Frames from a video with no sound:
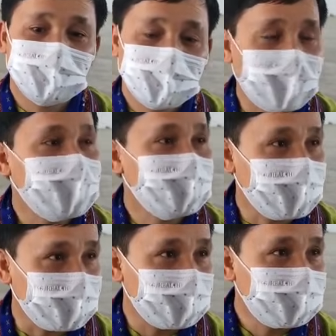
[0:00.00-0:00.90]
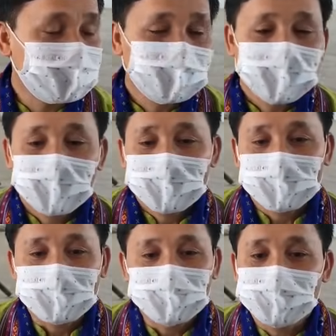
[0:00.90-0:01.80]
পা না বাড়ায়
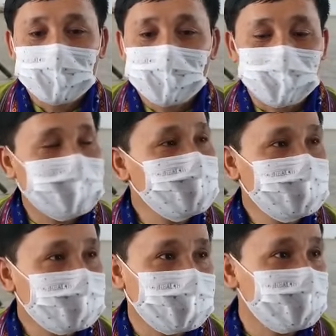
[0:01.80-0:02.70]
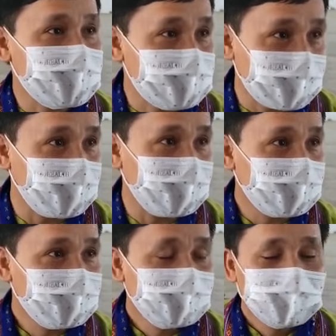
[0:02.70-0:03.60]
কিন্তু ওনার কমানো কেউ মানছে না
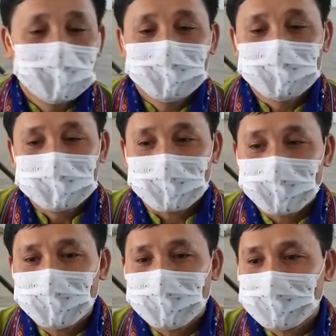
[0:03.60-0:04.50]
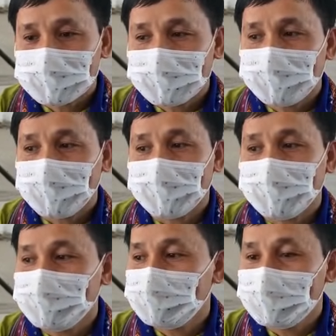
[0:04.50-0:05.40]
তো যার ফলে আজকে
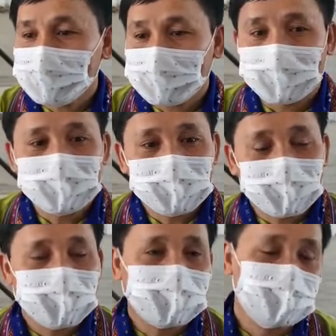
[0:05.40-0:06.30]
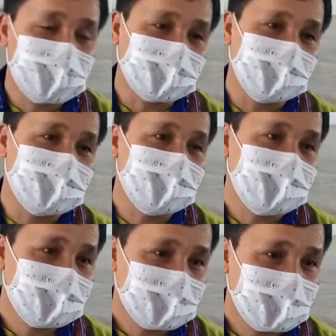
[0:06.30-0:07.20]
পাহাড়ে বিভিন্ন জায়গায় যেখানে একটু
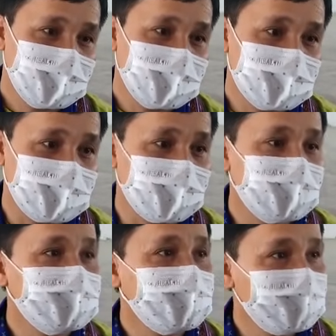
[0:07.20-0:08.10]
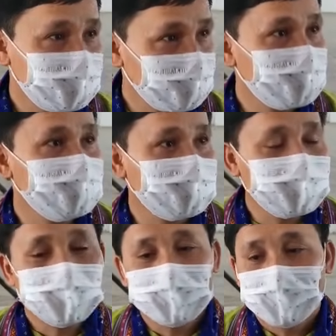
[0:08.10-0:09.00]
শক্তিশালী সেখানে তারা
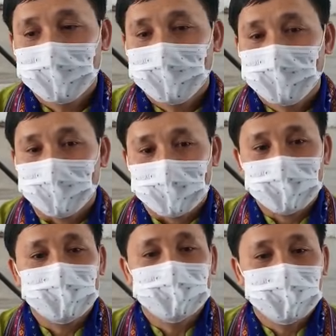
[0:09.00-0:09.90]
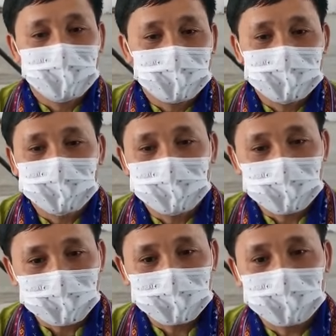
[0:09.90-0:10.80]
বিভিন্নভাবে অন্যান্য দলের রাজনীতি
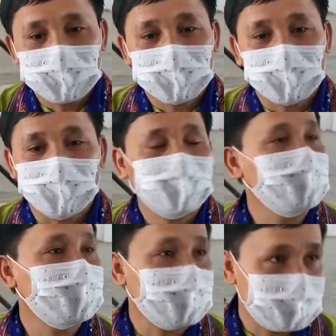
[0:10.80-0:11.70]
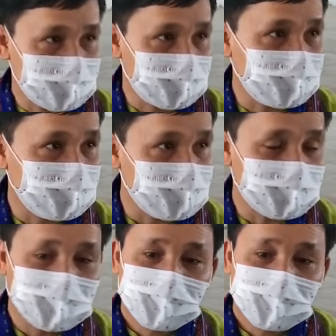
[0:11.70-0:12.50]
কর্মীদেরকে হয়রানি করার চেষ্টা করছে